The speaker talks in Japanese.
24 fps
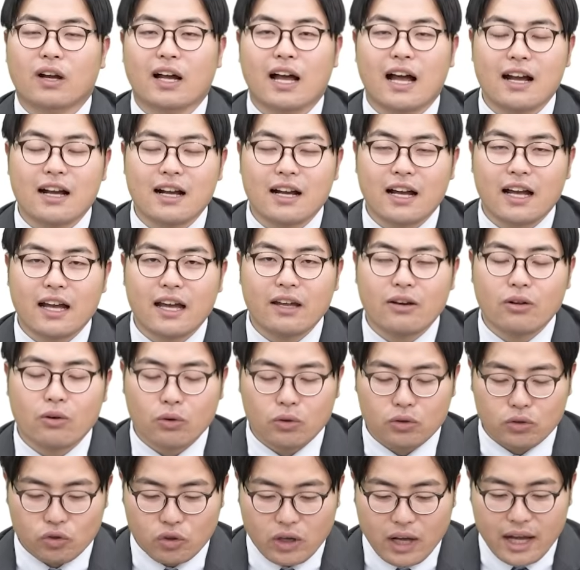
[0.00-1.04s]
考える
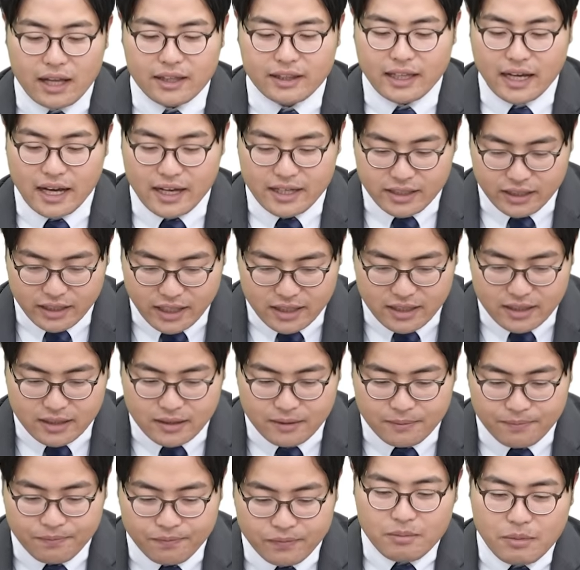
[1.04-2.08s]
ことが大事で
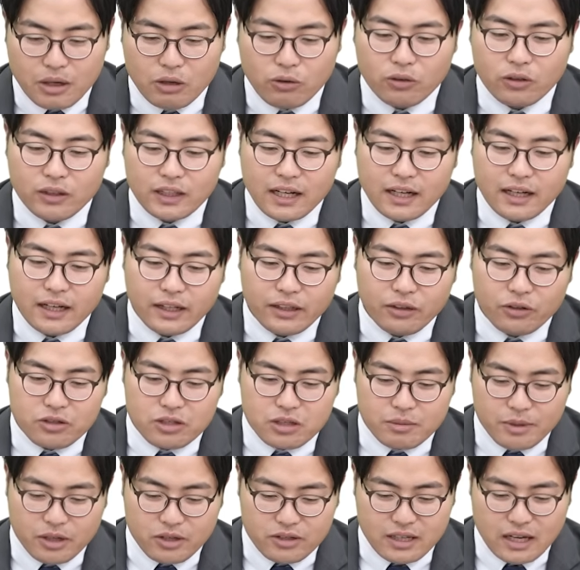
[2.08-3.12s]
す。この段階でお
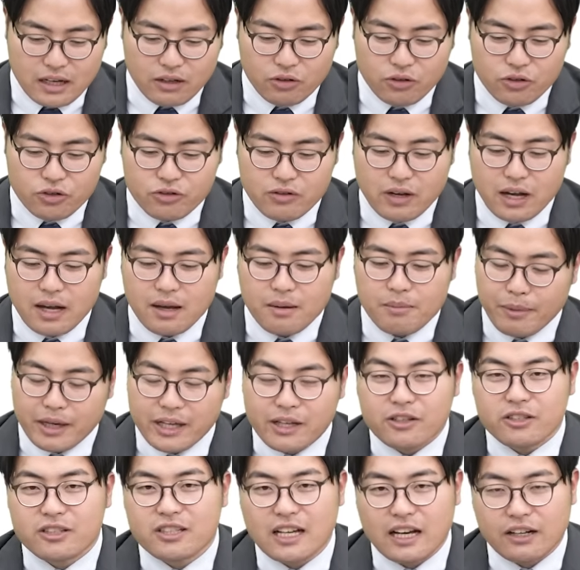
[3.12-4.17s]
すすめの参考書は、
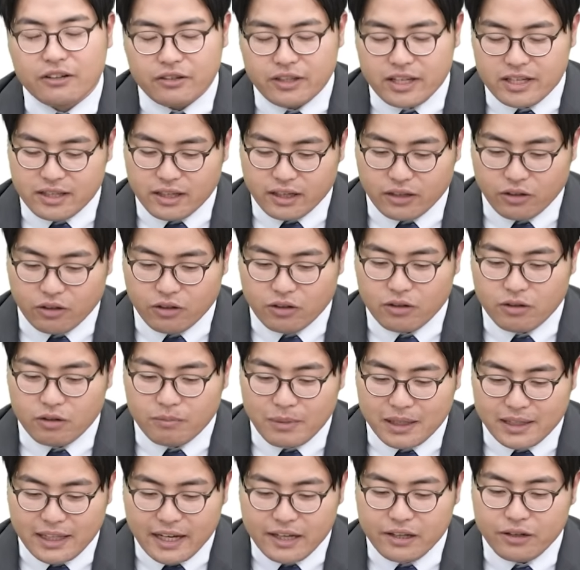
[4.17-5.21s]
いくつかあるんですけど、
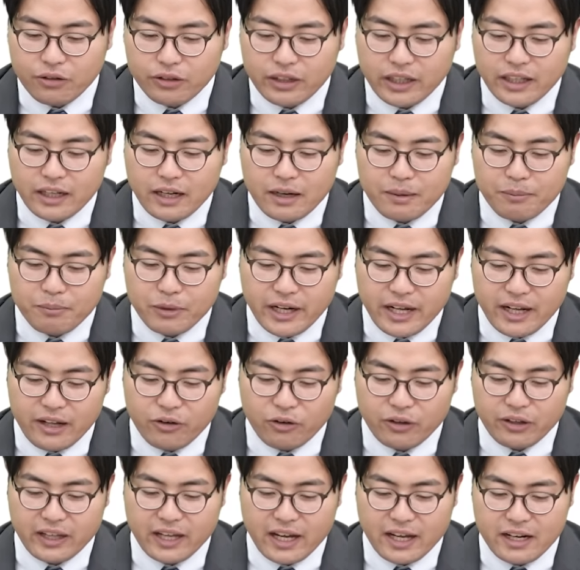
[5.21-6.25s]
代表的な例
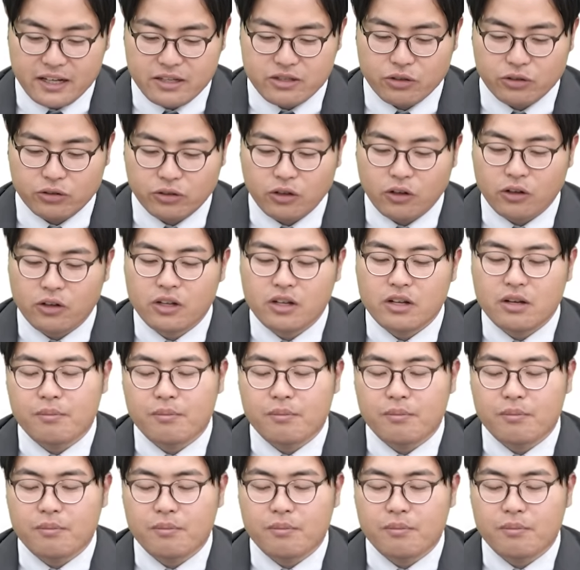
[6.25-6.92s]
で話しておくと